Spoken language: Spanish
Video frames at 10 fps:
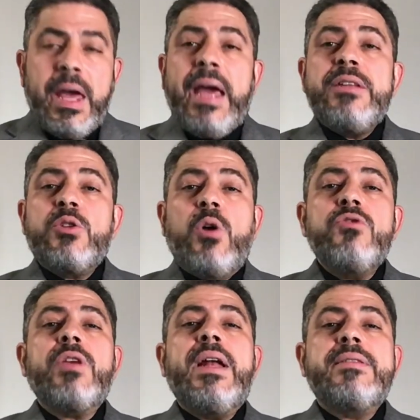
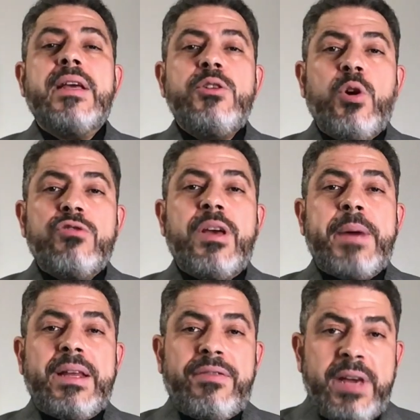entonces el Señor se
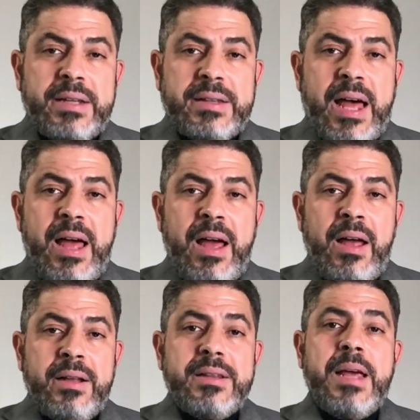manifiesta
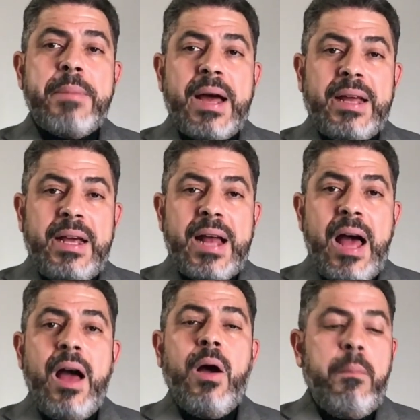de
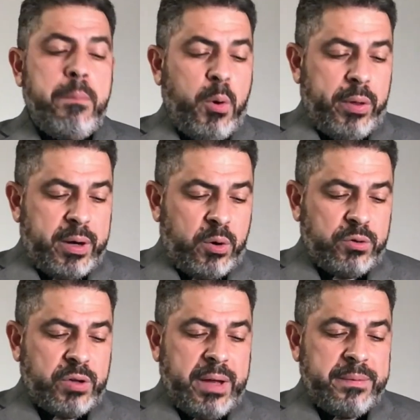manera
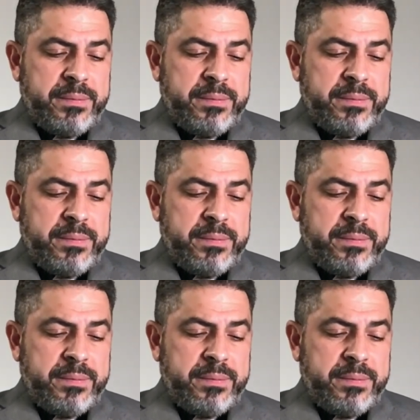poderosa.